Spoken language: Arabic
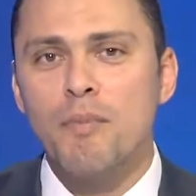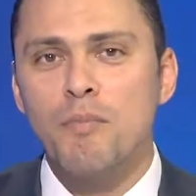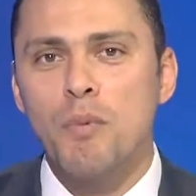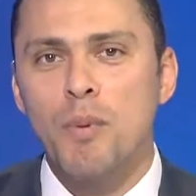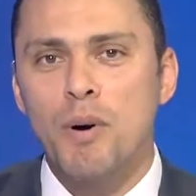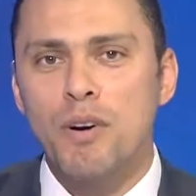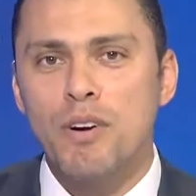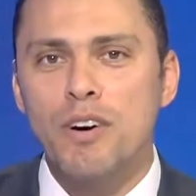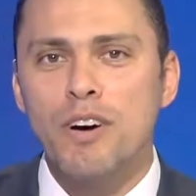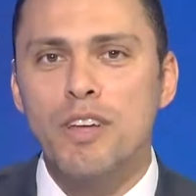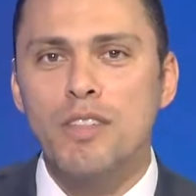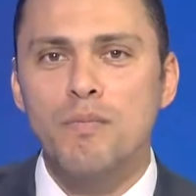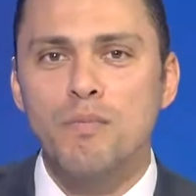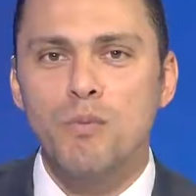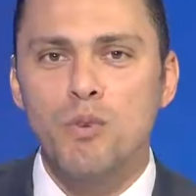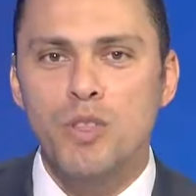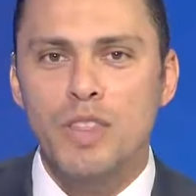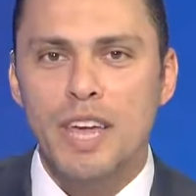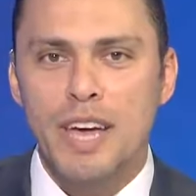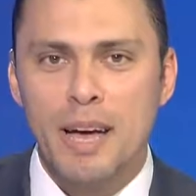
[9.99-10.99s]
مباراه
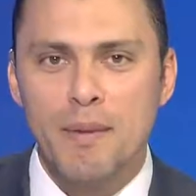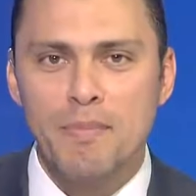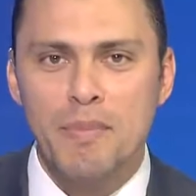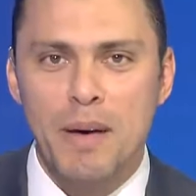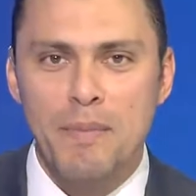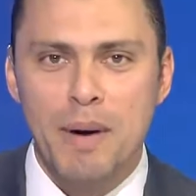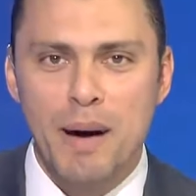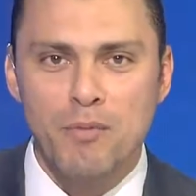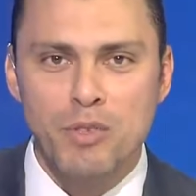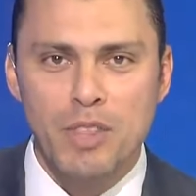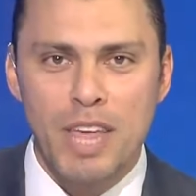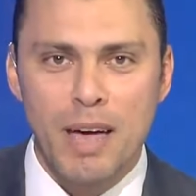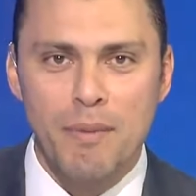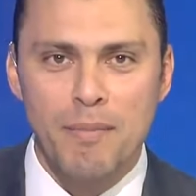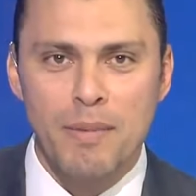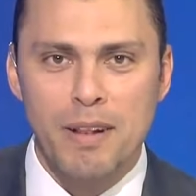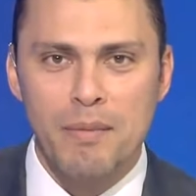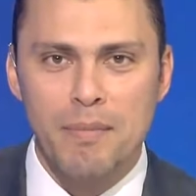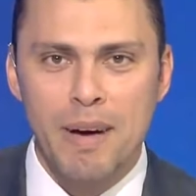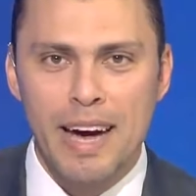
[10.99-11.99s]
منتخبنا مع
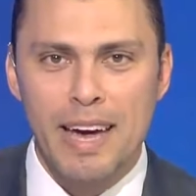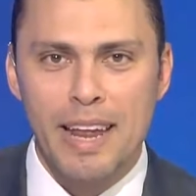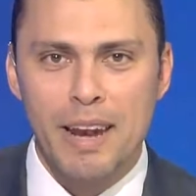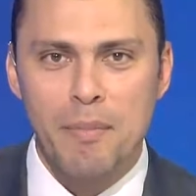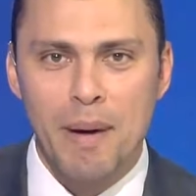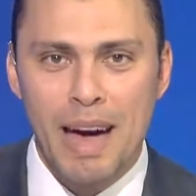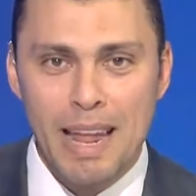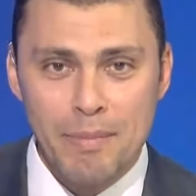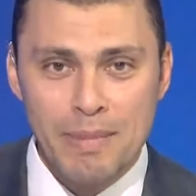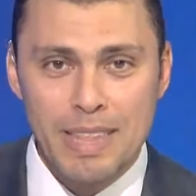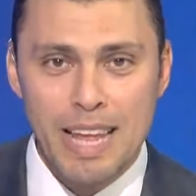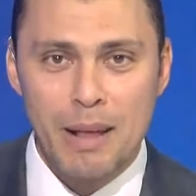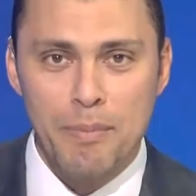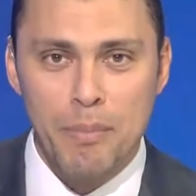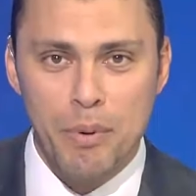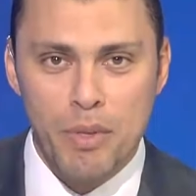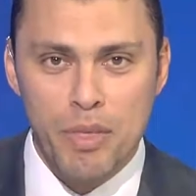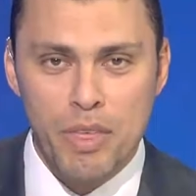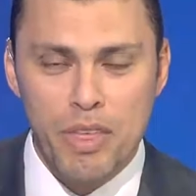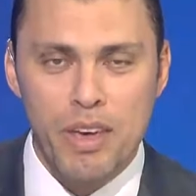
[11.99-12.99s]
منتخب المغرب على الميداليه
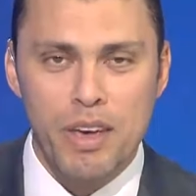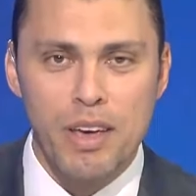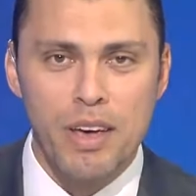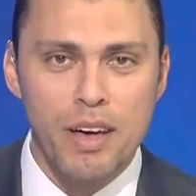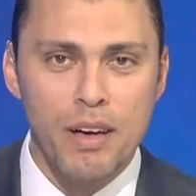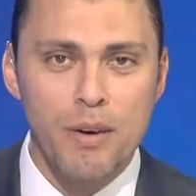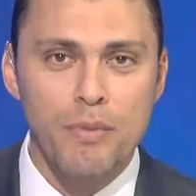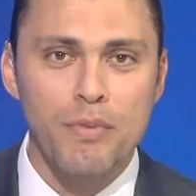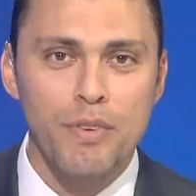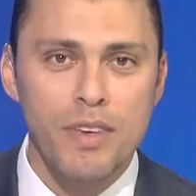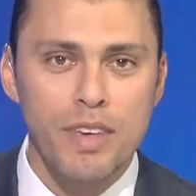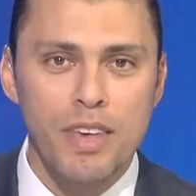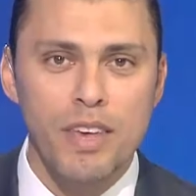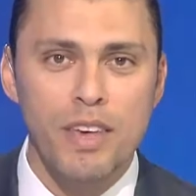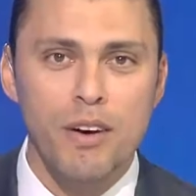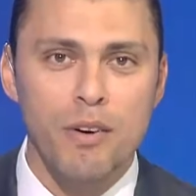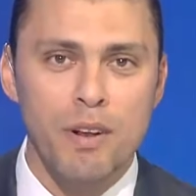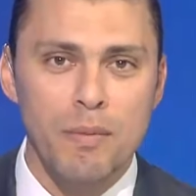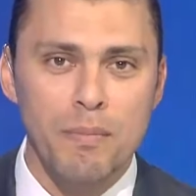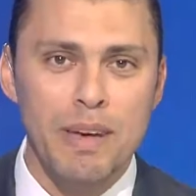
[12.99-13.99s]
البرونزيه
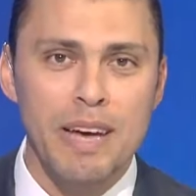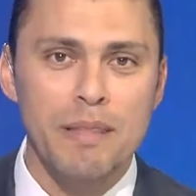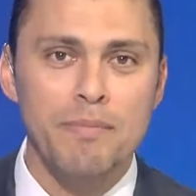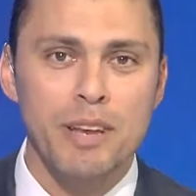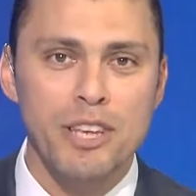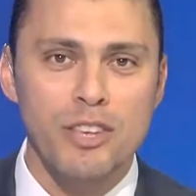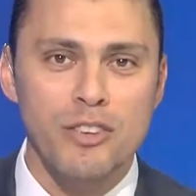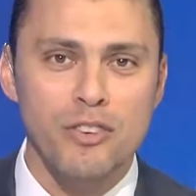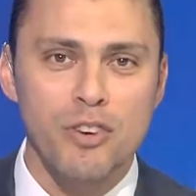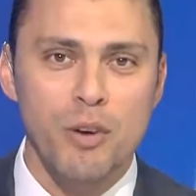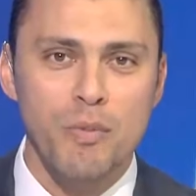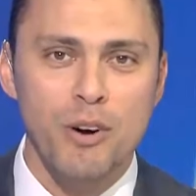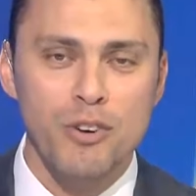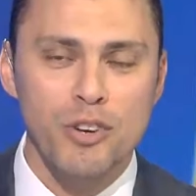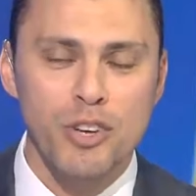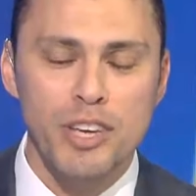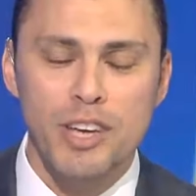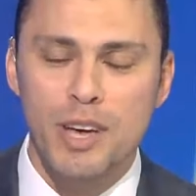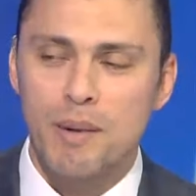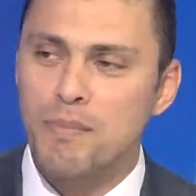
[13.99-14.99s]
في اولمبياد باريس
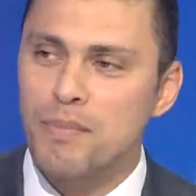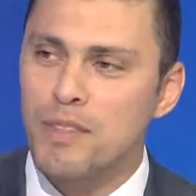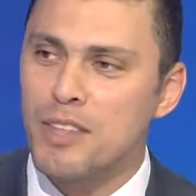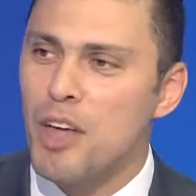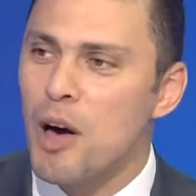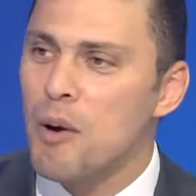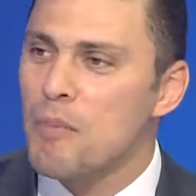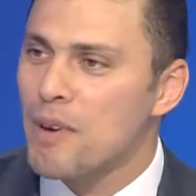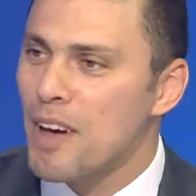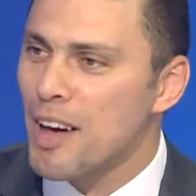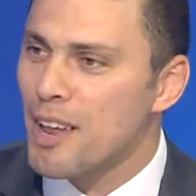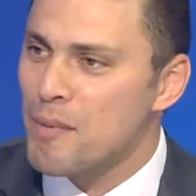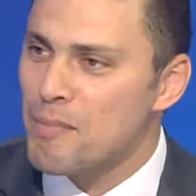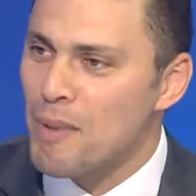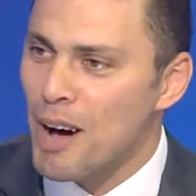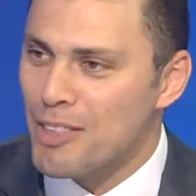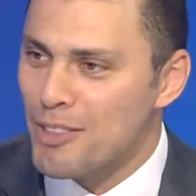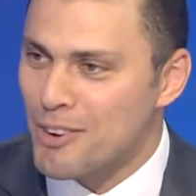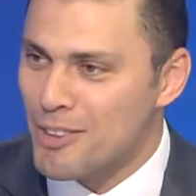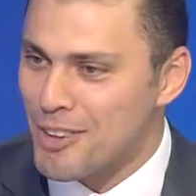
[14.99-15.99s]
2024 كابتن عمرو اهلا
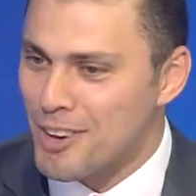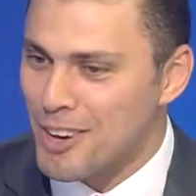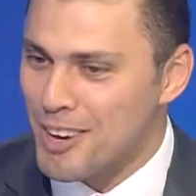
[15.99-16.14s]
بحضرتك